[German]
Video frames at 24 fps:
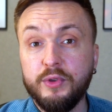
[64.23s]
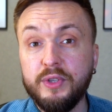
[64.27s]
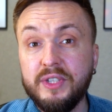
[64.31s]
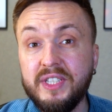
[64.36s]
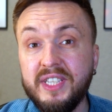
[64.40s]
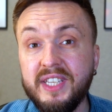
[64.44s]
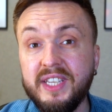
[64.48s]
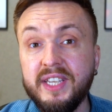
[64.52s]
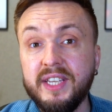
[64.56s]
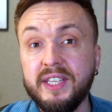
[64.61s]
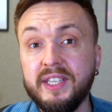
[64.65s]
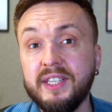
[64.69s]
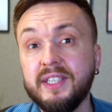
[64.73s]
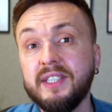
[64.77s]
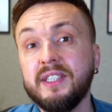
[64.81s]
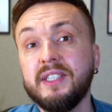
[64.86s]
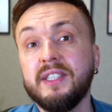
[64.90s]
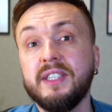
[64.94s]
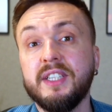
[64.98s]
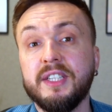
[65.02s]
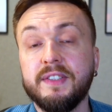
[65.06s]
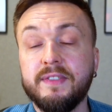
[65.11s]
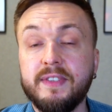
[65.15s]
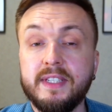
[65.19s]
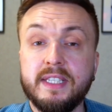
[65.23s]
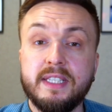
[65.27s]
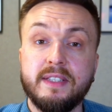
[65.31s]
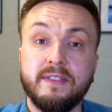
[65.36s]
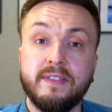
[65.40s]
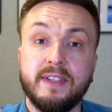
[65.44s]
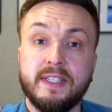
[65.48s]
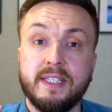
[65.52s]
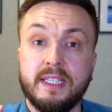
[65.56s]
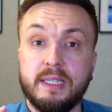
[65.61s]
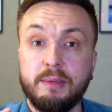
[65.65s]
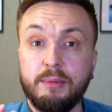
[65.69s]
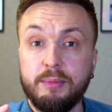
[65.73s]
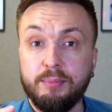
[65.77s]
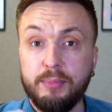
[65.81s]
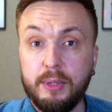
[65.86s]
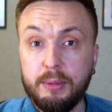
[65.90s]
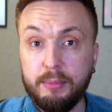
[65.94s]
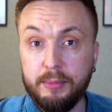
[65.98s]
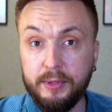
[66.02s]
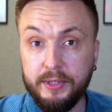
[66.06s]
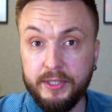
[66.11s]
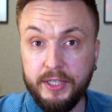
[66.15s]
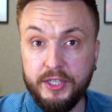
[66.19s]
für diejenigen, die nicht wissen, was
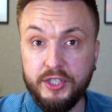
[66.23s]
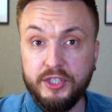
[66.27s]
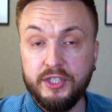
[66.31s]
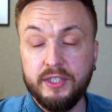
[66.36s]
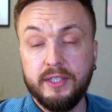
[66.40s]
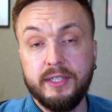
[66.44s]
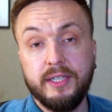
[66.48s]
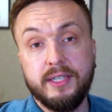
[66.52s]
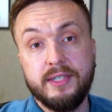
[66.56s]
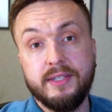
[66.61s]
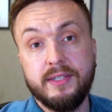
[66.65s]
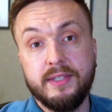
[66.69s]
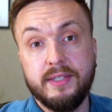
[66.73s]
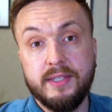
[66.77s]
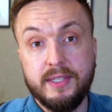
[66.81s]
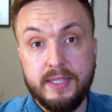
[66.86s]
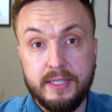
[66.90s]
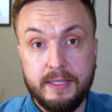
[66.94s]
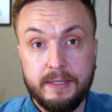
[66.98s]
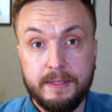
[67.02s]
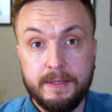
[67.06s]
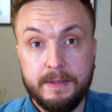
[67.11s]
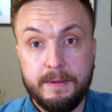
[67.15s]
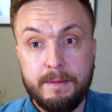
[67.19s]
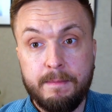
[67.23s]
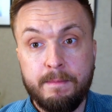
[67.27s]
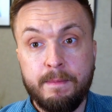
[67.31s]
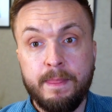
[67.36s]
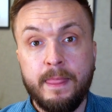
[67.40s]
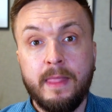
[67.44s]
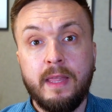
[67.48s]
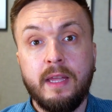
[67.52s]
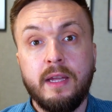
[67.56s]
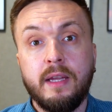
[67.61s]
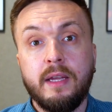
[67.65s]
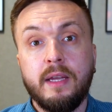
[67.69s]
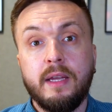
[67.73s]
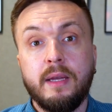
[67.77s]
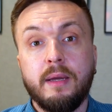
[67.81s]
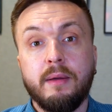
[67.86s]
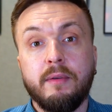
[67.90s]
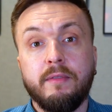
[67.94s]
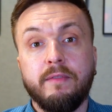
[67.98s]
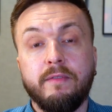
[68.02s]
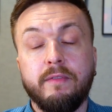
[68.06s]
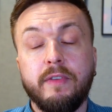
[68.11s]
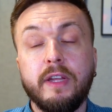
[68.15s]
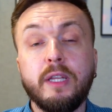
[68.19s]
Implementation Tests sind.
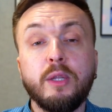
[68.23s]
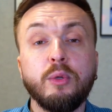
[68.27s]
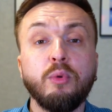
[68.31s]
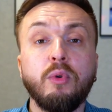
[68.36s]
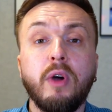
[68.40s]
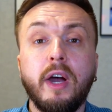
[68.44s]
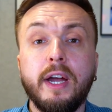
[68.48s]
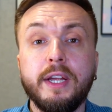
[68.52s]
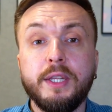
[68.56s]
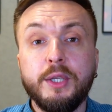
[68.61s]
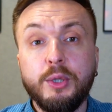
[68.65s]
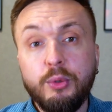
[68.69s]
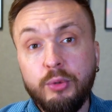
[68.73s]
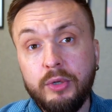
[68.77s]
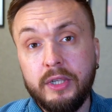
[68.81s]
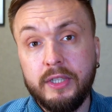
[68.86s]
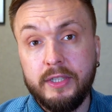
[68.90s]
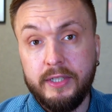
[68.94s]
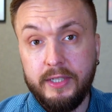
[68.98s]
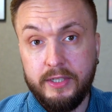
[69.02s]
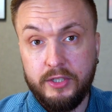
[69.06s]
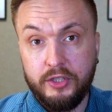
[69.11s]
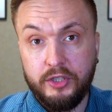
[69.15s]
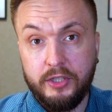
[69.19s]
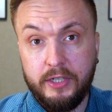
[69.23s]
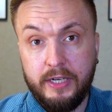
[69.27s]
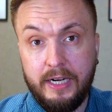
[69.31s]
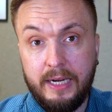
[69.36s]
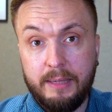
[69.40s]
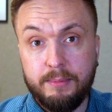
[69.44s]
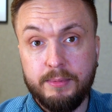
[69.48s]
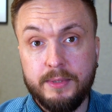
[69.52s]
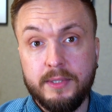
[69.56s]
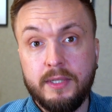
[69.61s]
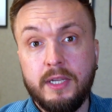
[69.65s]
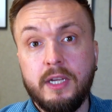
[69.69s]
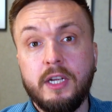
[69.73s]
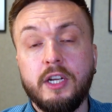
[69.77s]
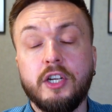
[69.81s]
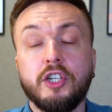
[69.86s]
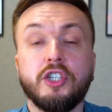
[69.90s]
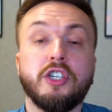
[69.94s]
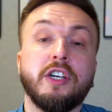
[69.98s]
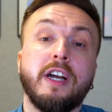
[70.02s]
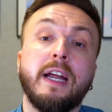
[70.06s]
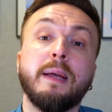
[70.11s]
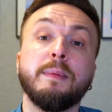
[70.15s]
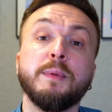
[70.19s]
Wenn du einen Unit-Test schreibst,
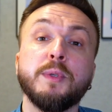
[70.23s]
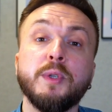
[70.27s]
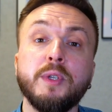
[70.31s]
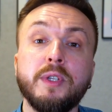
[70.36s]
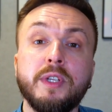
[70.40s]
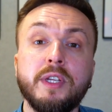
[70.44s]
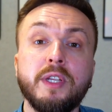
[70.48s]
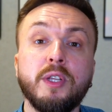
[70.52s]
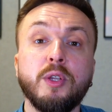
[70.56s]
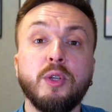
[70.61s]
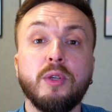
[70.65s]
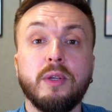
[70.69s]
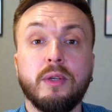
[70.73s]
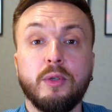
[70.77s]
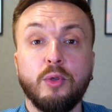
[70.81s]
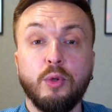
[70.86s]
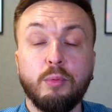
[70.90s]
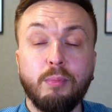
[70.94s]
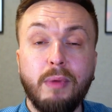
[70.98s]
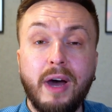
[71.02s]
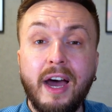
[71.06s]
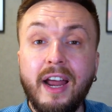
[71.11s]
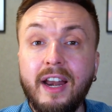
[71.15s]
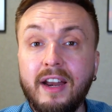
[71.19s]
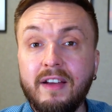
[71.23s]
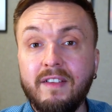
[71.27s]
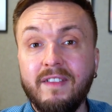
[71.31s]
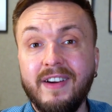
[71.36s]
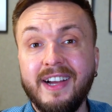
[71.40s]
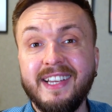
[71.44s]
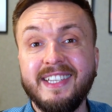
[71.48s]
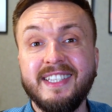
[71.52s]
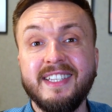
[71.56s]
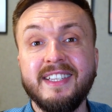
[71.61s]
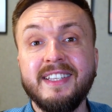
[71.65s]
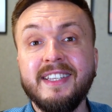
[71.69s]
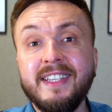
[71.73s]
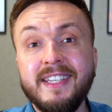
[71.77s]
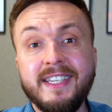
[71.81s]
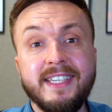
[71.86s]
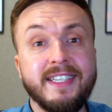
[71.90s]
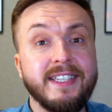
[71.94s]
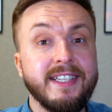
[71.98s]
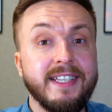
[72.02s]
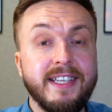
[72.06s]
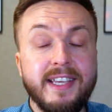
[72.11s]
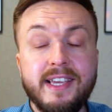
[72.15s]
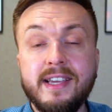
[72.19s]
schreibst du den normalerweise
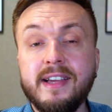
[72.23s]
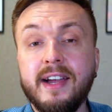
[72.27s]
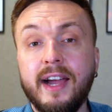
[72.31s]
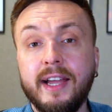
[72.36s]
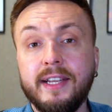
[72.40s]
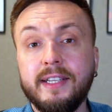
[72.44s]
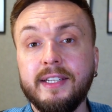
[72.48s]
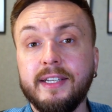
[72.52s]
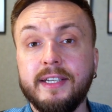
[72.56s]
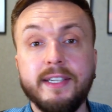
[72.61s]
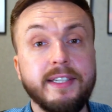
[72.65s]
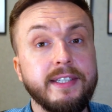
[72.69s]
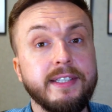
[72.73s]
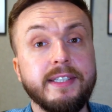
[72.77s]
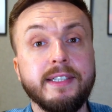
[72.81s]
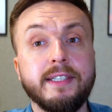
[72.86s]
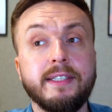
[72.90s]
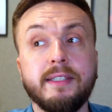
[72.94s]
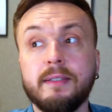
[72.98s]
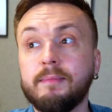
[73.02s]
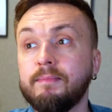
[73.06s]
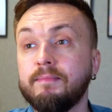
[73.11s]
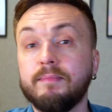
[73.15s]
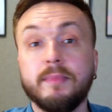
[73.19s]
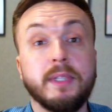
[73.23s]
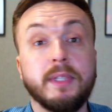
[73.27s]
nicht gegen eine richtige